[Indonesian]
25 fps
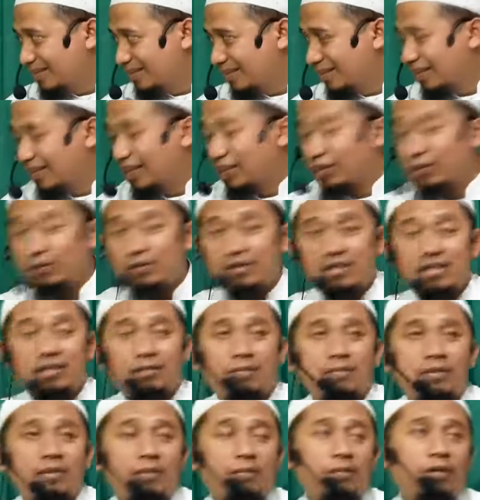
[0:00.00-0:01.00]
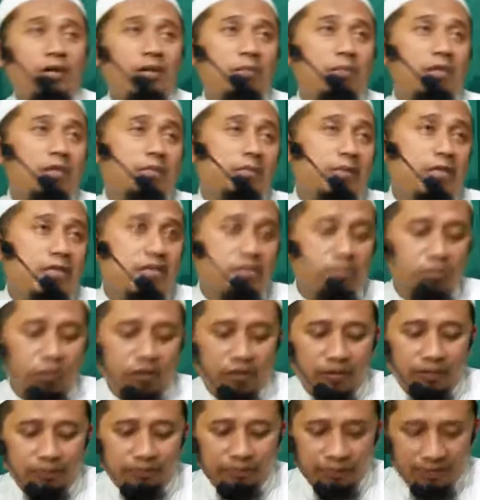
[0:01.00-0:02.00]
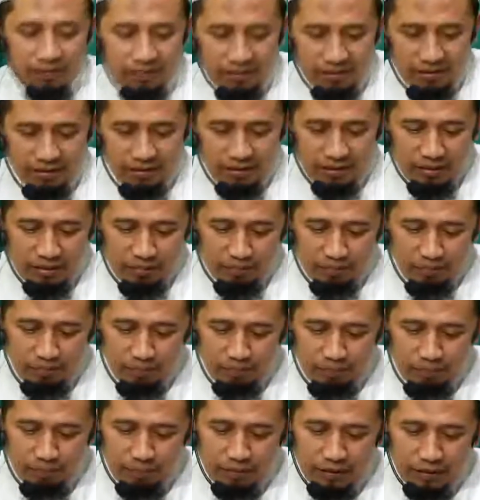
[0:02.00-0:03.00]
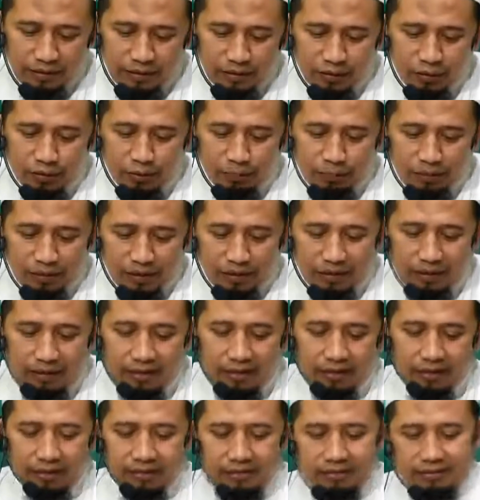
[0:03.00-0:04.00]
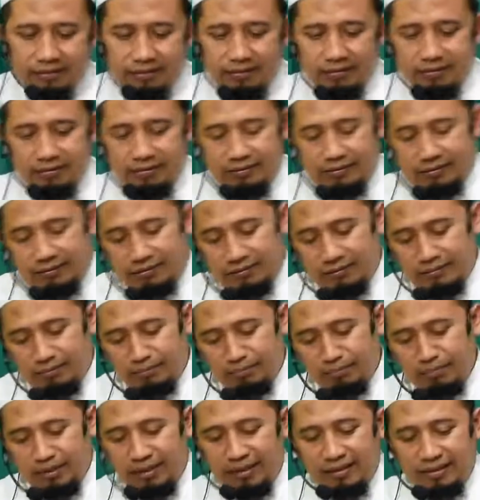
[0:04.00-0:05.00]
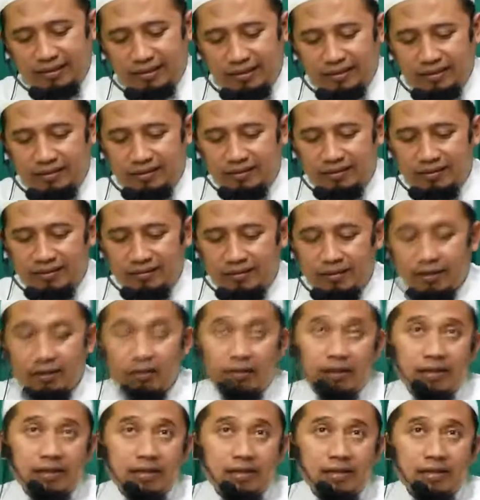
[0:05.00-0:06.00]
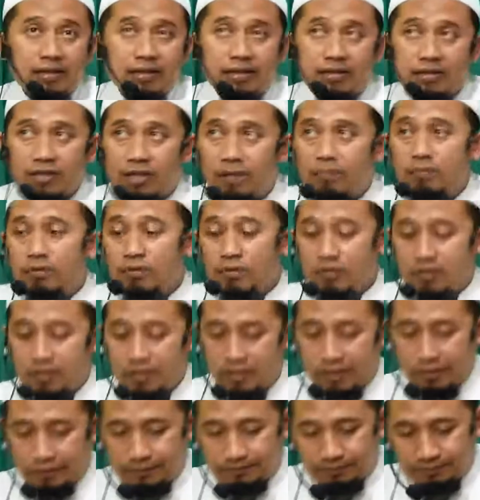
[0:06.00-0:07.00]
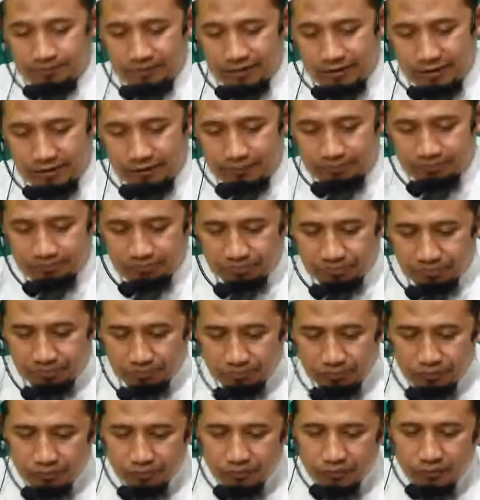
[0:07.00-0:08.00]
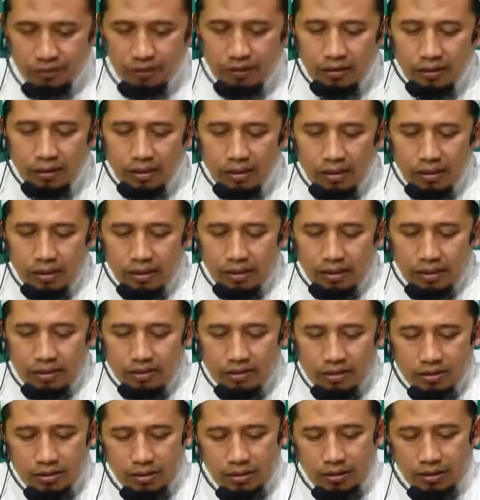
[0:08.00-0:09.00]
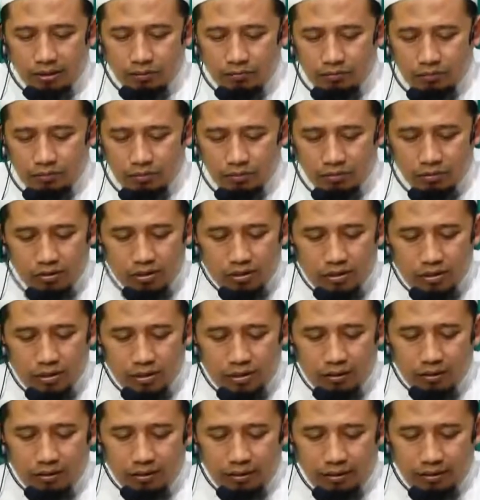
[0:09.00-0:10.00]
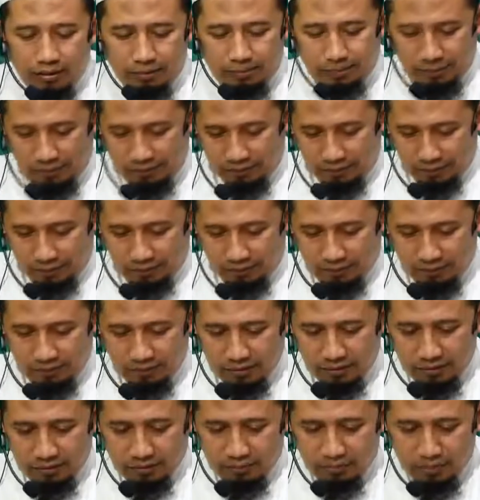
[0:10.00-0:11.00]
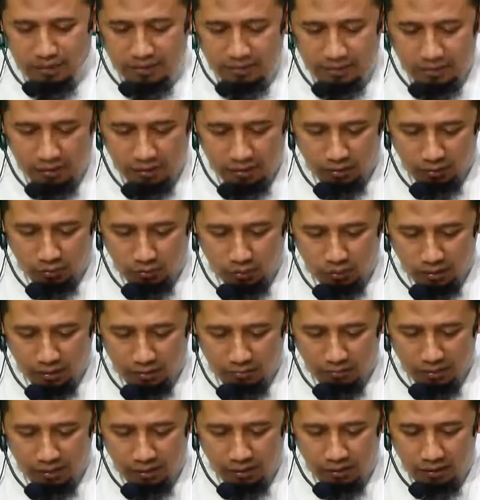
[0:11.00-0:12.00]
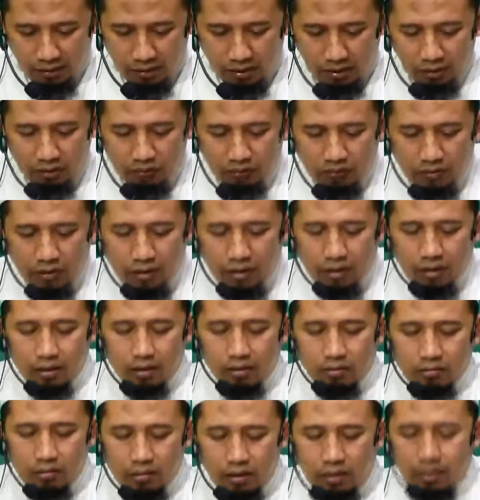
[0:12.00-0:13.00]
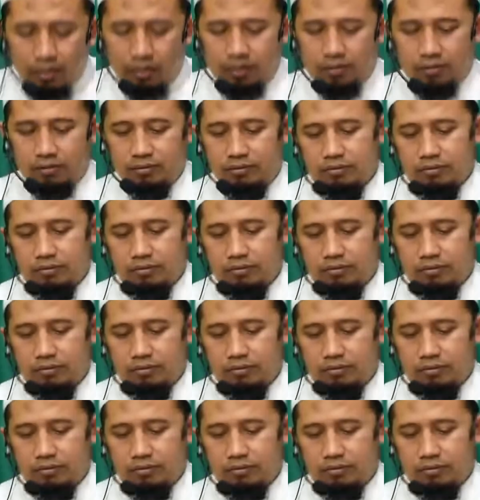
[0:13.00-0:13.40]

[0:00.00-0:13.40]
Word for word: Nah, itu Syekh Muhammad Bazmul. Beliau pernah mengatakan tentang Syekh Abdul Razak, ya. Syekh Abdul Razak Al-Badr minal ulama il afadhil.